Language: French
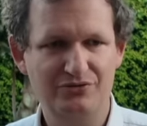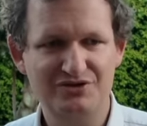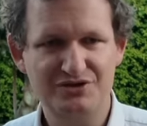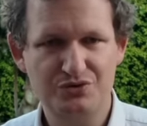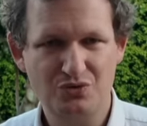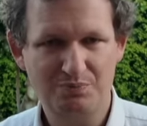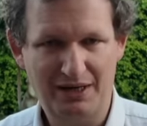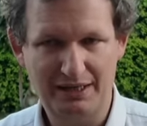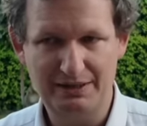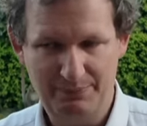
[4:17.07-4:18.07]
une vision
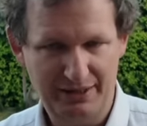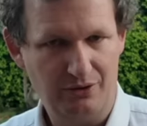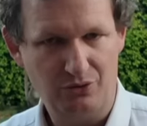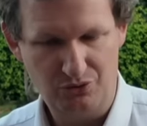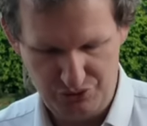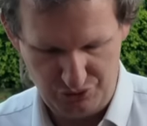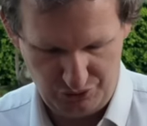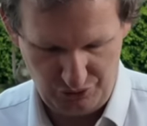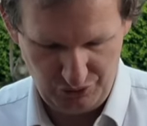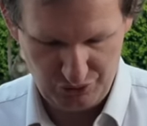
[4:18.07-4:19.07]
pas hyper rose du truc,